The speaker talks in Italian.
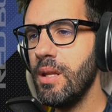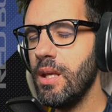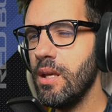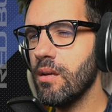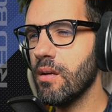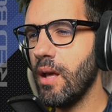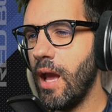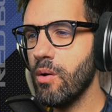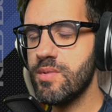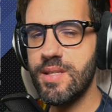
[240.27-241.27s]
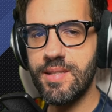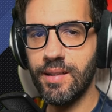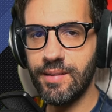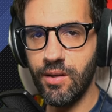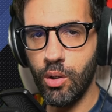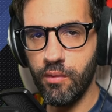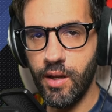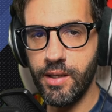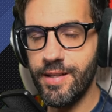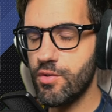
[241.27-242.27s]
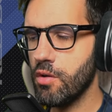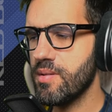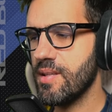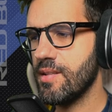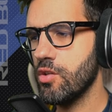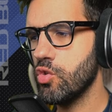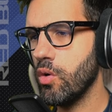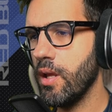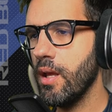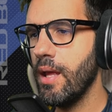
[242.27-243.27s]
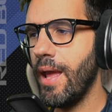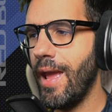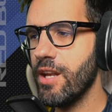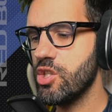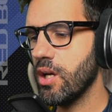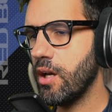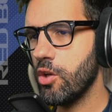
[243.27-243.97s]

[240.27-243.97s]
Mini è un 69 all'inizio di questa stagione, è già